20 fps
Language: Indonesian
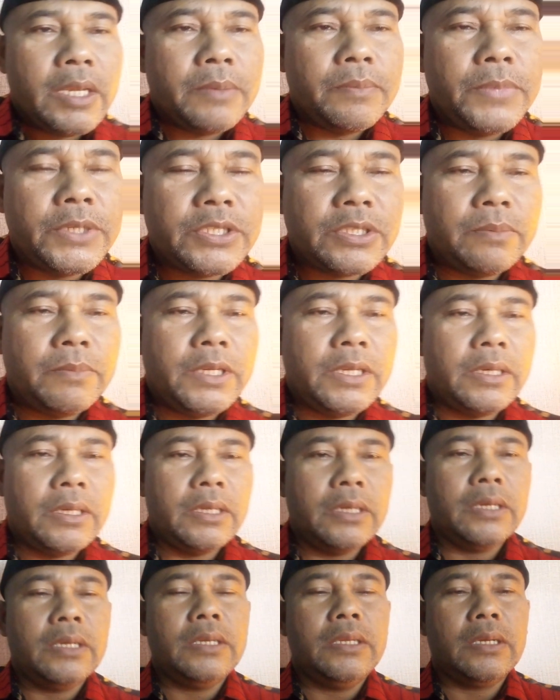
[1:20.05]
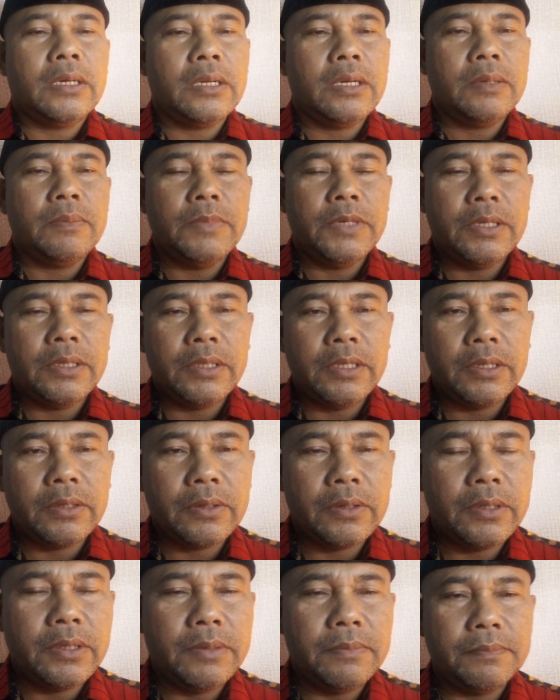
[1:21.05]

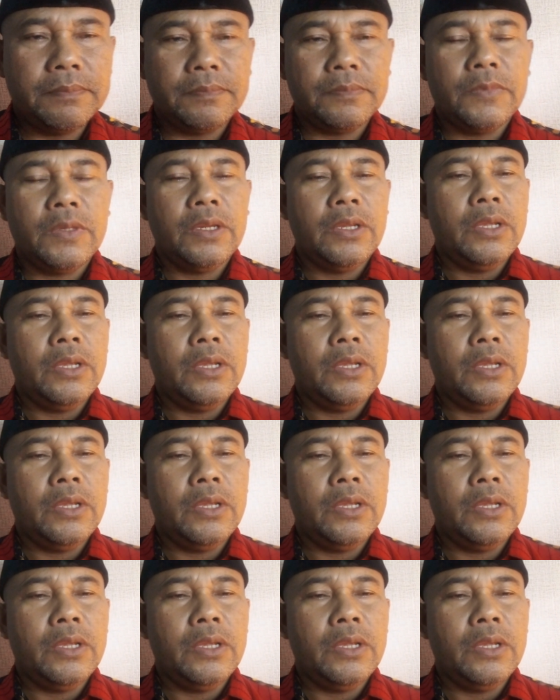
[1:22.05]
Bismillahirrahmanirrahim.